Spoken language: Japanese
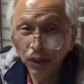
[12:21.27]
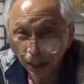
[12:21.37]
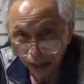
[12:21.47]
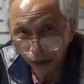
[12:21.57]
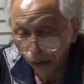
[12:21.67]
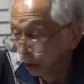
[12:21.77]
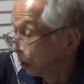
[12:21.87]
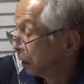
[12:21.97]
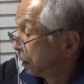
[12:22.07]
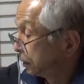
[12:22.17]
井寺の
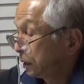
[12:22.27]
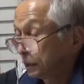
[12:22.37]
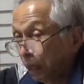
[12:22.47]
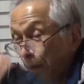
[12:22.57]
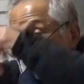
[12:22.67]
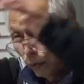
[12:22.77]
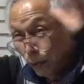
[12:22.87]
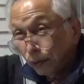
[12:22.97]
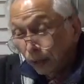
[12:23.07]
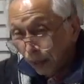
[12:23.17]
に千本
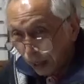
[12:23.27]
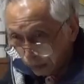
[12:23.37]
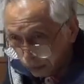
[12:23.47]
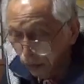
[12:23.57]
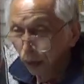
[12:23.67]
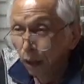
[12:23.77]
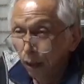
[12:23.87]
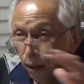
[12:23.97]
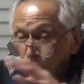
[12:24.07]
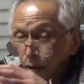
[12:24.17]
の手のある
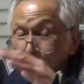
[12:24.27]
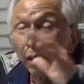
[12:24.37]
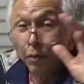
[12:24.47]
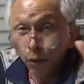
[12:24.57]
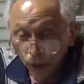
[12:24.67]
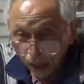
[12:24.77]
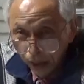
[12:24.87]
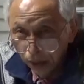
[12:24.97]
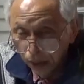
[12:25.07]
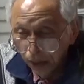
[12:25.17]
五大名が。
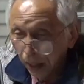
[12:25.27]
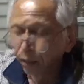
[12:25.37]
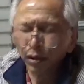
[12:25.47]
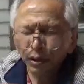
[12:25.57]
あの